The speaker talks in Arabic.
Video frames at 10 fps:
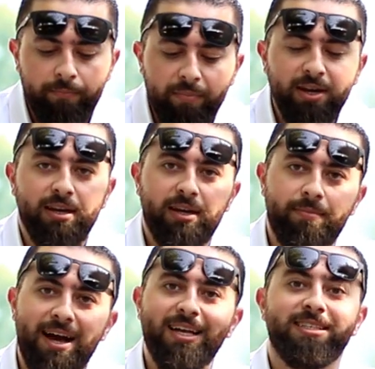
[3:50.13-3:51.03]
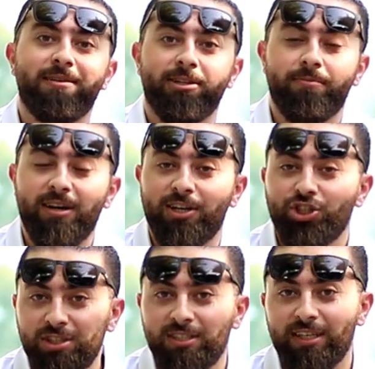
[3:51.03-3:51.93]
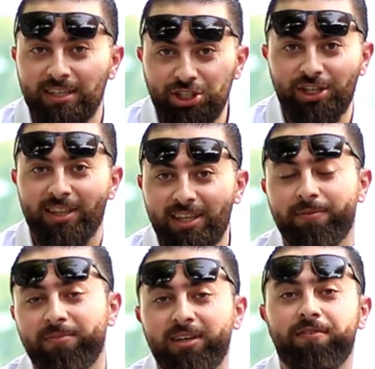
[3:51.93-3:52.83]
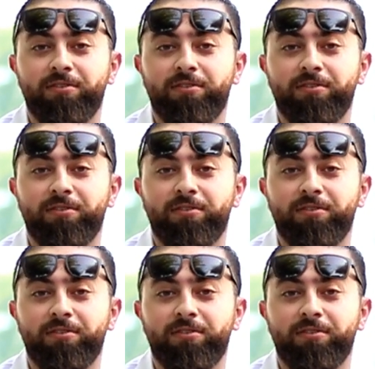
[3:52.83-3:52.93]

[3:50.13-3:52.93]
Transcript: من المحاسن اللي بعتبرها جدا شيء كثير منيح